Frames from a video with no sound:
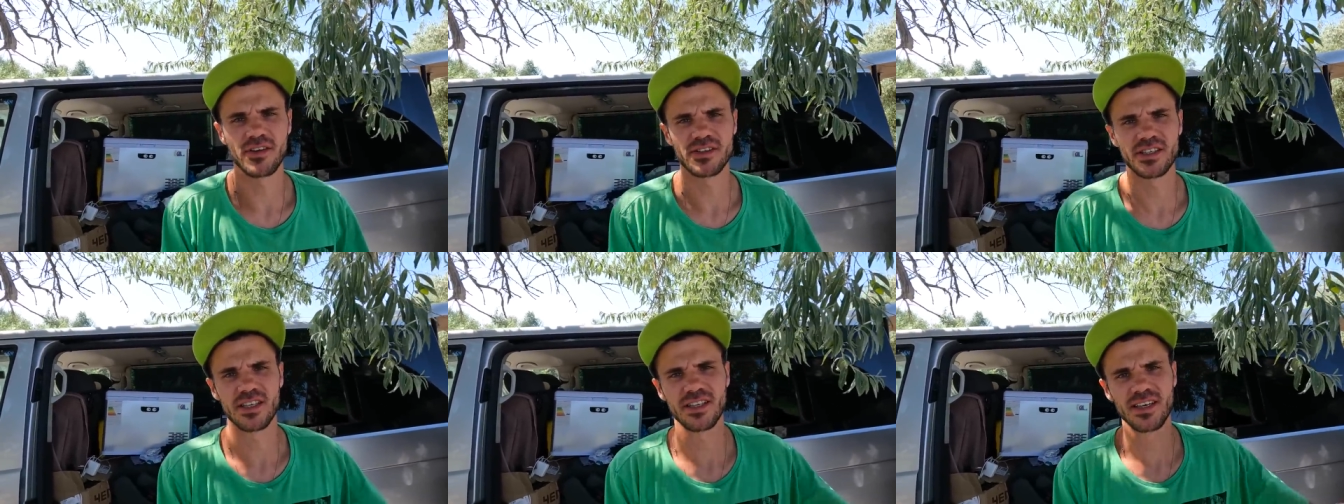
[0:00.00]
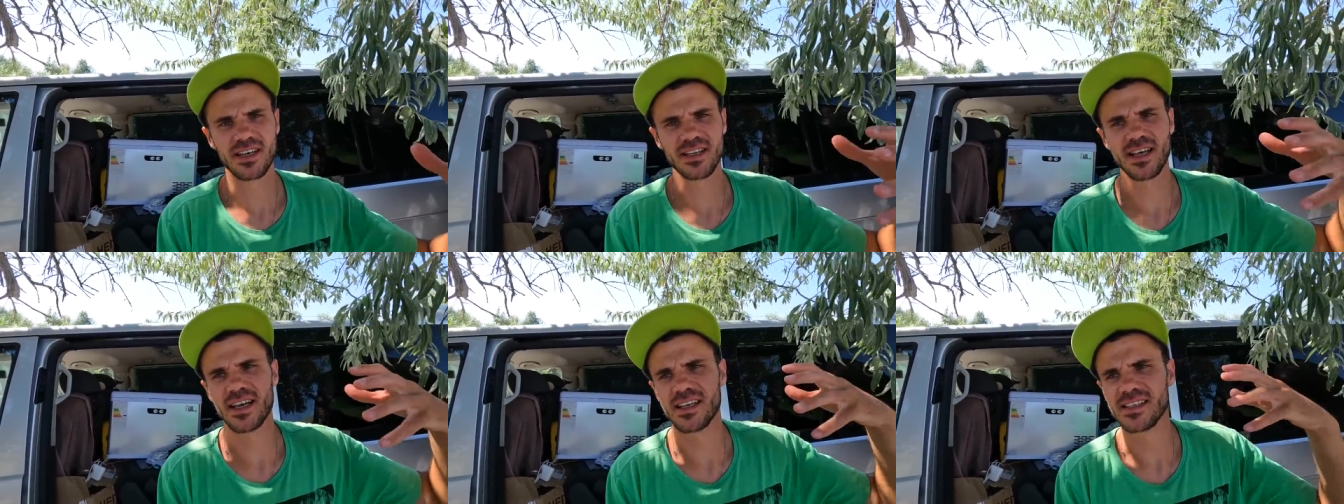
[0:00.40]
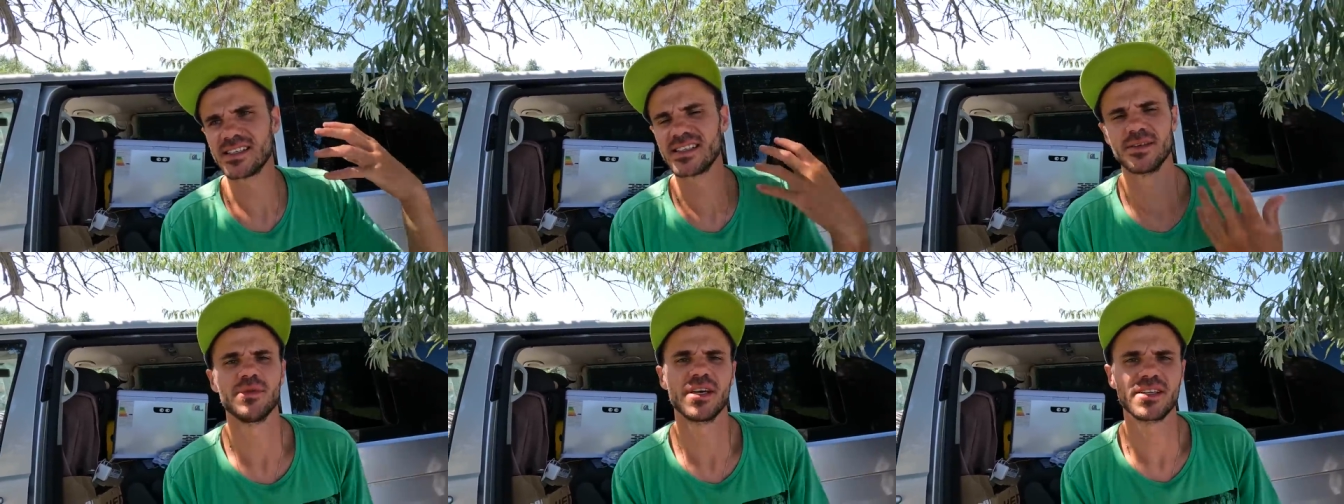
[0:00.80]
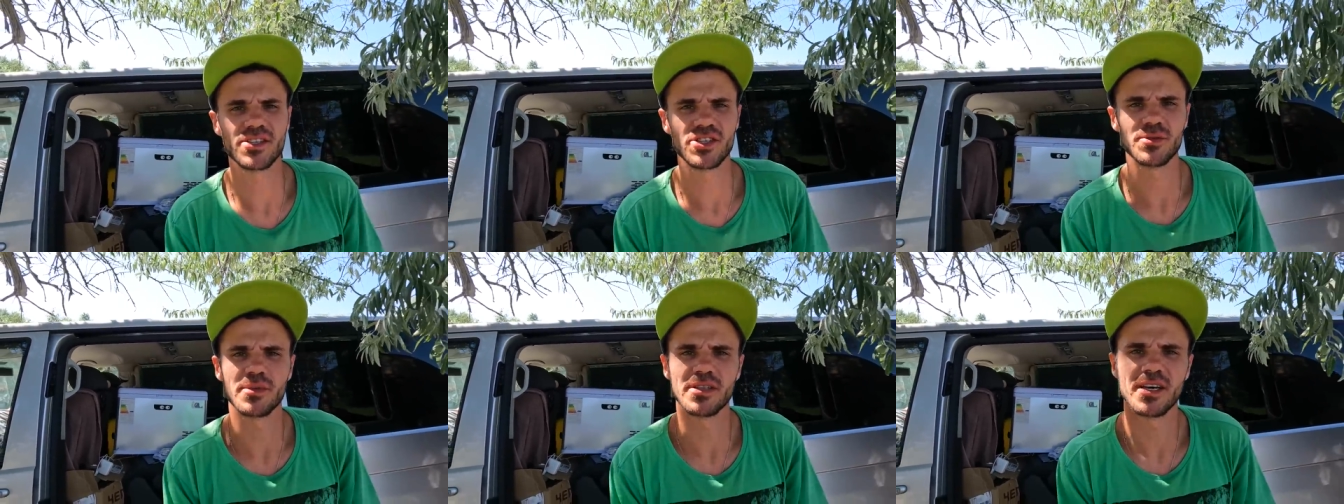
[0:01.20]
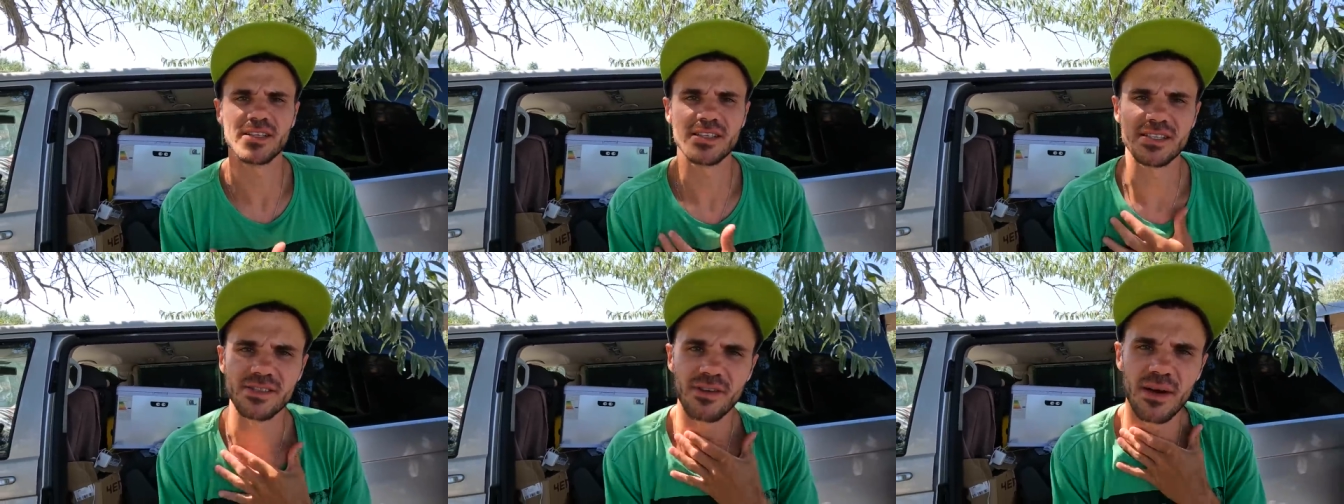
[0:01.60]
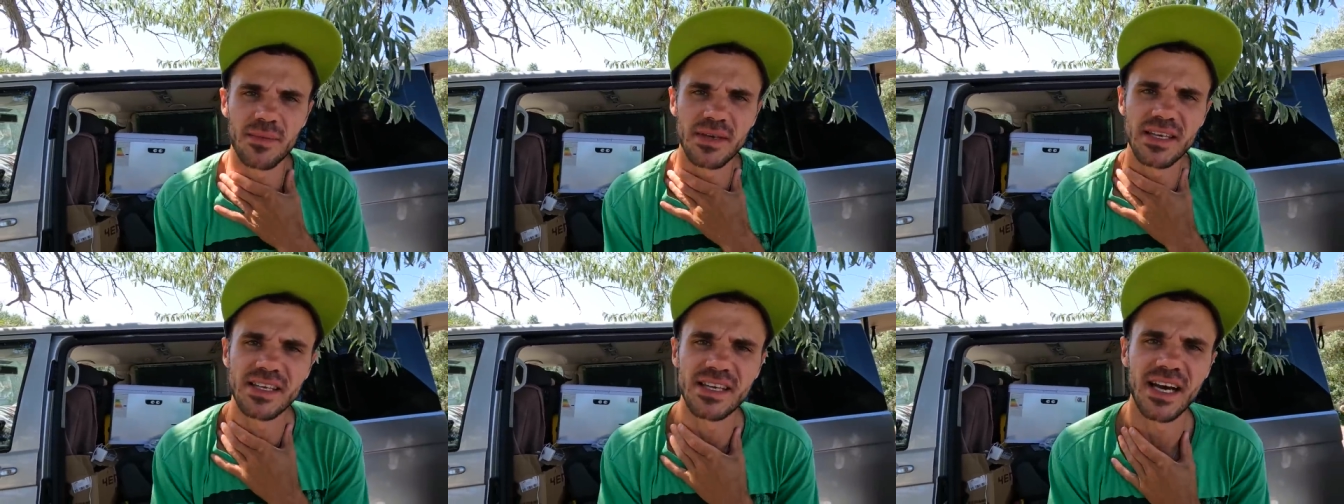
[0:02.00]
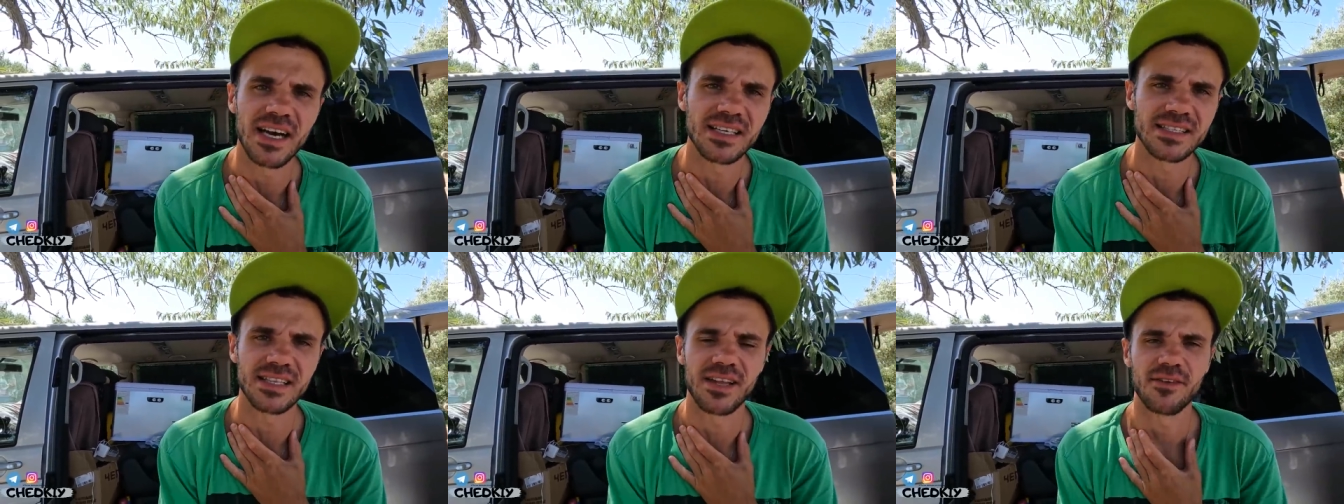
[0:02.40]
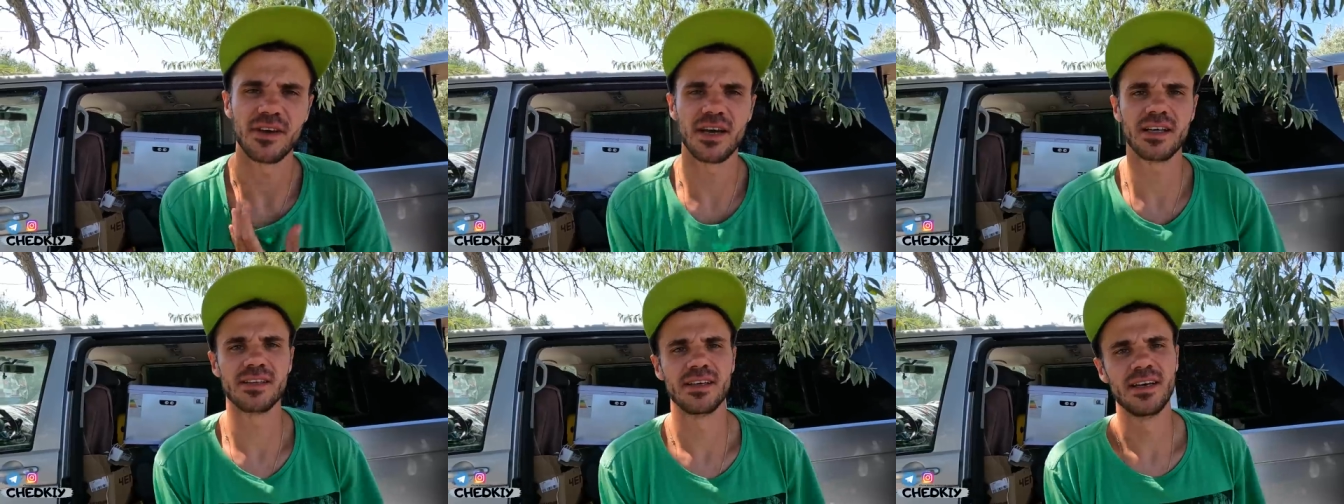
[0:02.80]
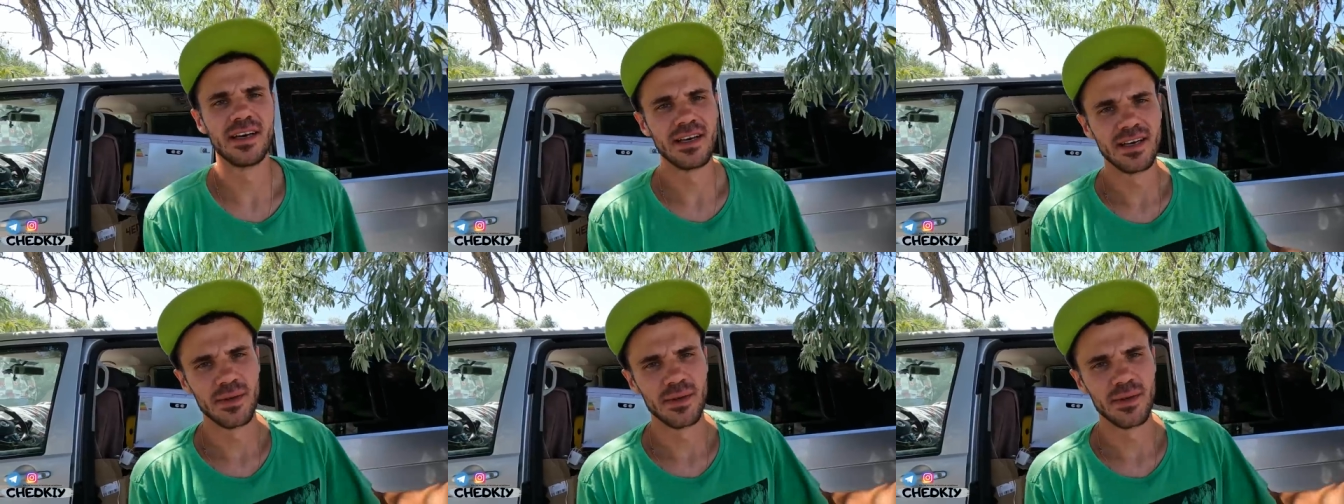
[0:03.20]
Вы, как всегда, на канале Семья на чемоданах. С вами я, Славян.